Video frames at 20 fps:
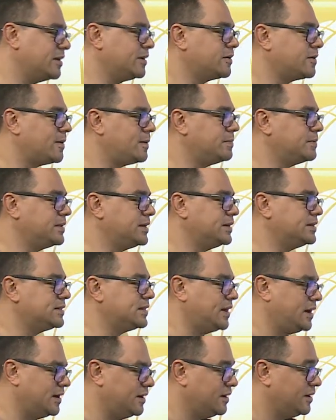e Copa da
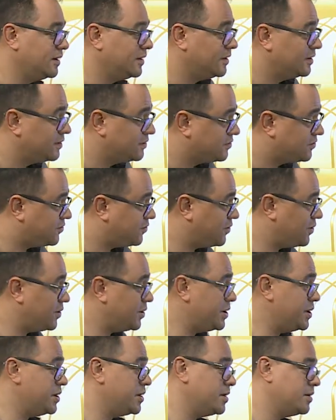Itália.
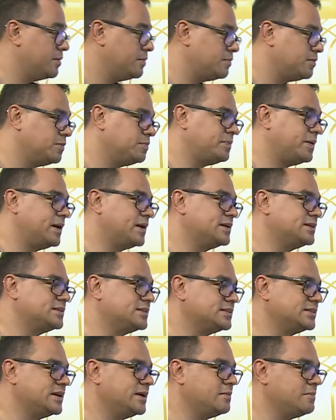Foi o Paris
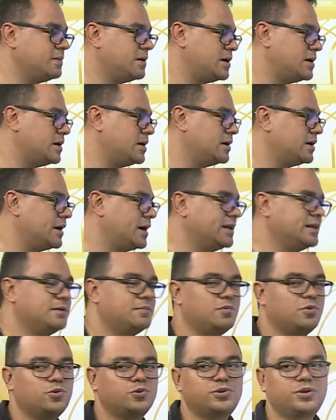Saint-Germain, ainda
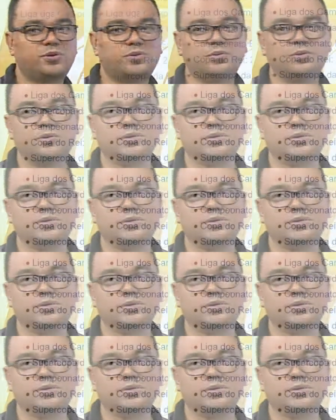mordeu